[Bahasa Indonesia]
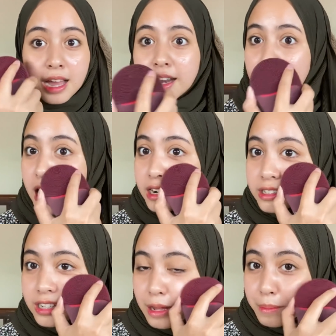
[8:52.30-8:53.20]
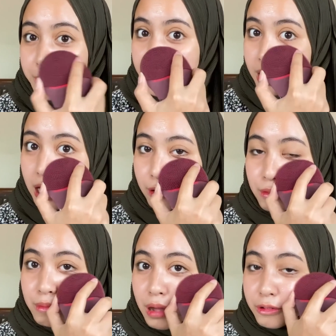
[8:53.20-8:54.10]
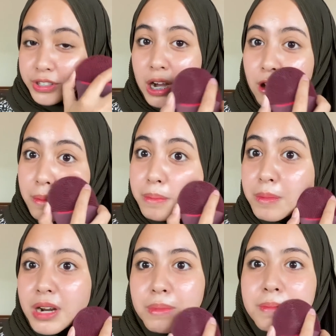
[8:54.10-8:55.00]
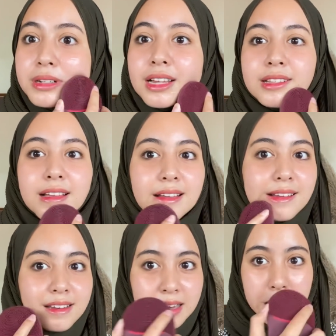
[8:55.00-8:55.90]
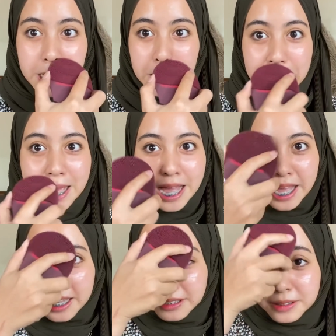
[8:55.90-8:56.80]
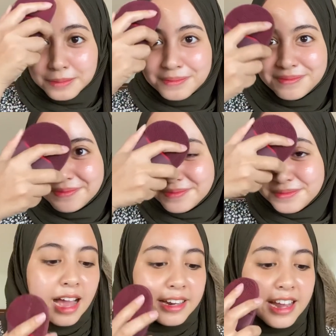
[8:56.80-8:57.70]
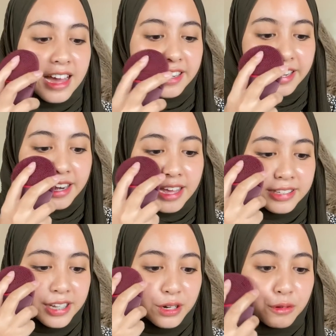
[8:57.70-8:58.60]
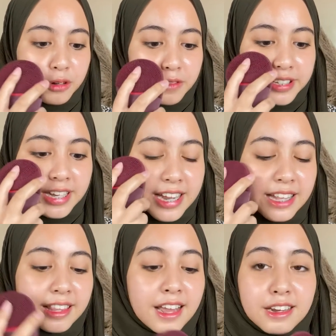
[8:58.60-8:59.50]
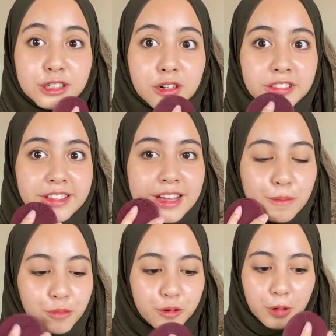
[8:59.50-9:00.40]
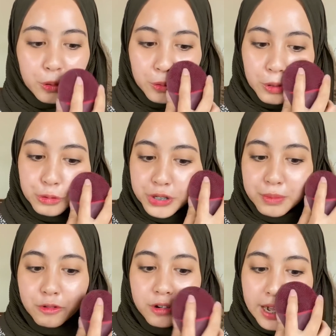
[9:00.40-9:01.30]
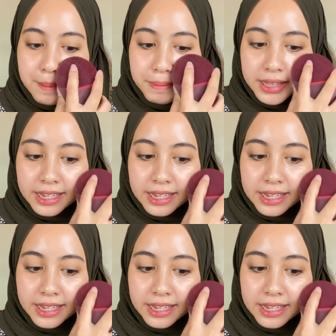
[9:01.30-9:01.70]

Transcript: dan sambil aku mau jawab beberapa pertanyaan dari kalian dari Desi Nurwijayanti underscore 30 cuci muka 4